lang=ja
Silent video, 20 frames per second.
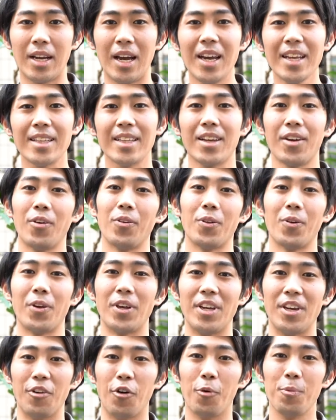帰ってくる
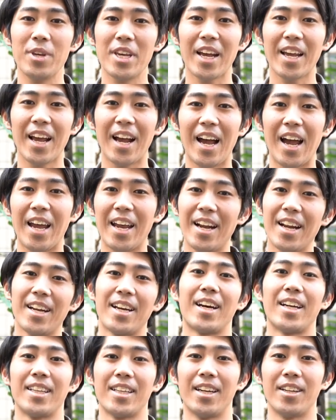時にお土産が入ら
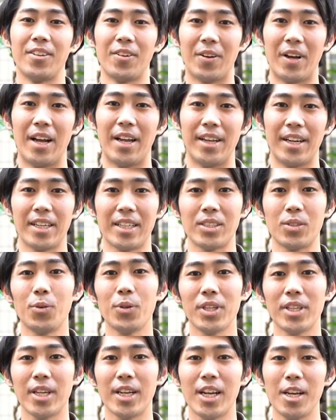なかったりとかなんかそ
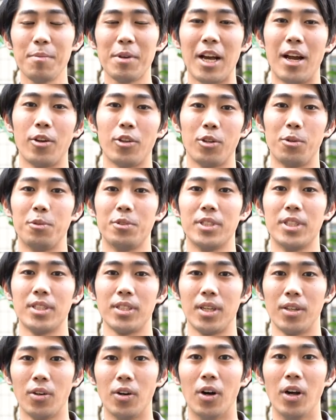ういった悩みがあると思うんで
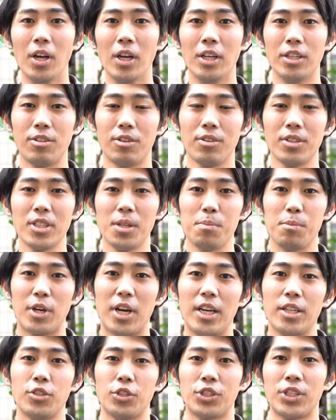すけどそれを全部
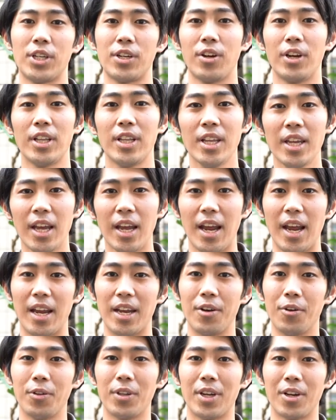解消してくれて、えー、
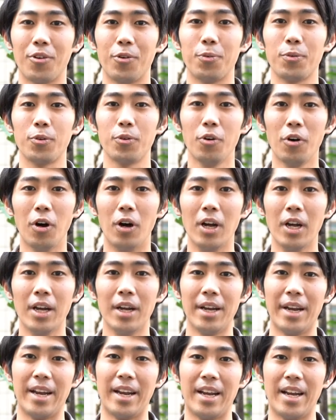いろんな洋服を、
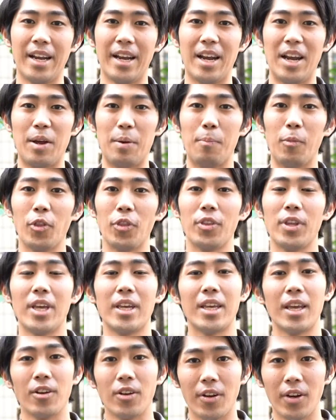えー、持って
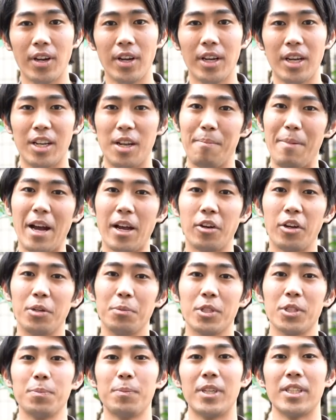いけるでバッグに
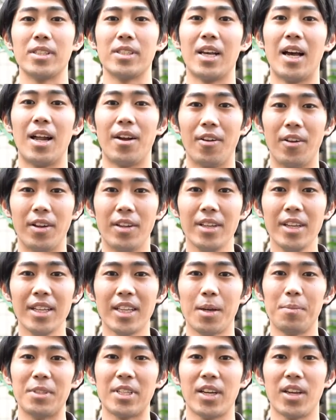もスペースがあるで
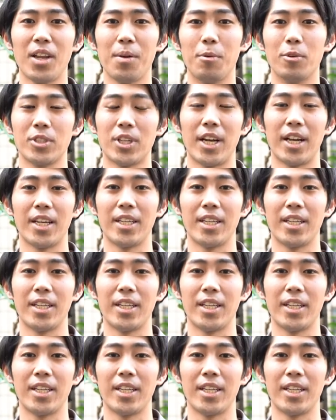旅先でもおしゃれ